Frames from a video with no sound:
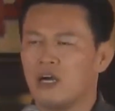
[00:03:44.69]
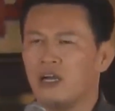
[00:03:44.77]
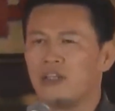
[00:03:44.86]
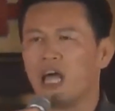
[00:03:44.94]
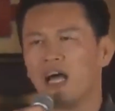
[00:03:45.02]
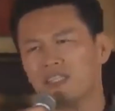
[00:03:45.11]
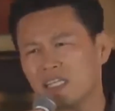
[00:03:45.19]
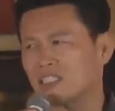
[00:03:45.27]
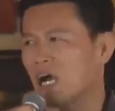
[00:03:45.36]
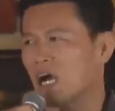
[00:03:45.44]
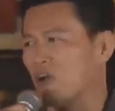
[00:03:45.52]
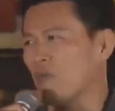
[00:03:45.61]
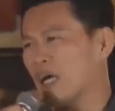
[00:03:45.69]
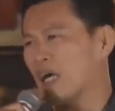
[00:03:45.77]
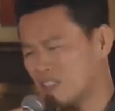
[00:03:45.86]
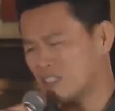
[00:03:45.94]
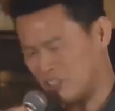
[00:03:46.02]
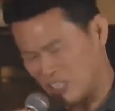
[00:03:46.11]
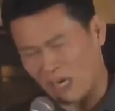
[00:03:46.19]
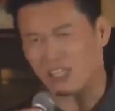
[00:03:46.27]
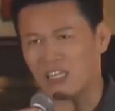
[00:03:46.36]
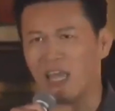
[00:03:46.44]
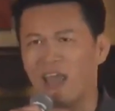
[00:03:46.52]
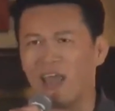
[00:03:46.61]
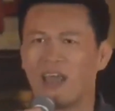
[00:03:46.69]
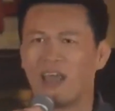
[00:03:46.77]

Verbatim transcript: 何ですかあのマスク2枚って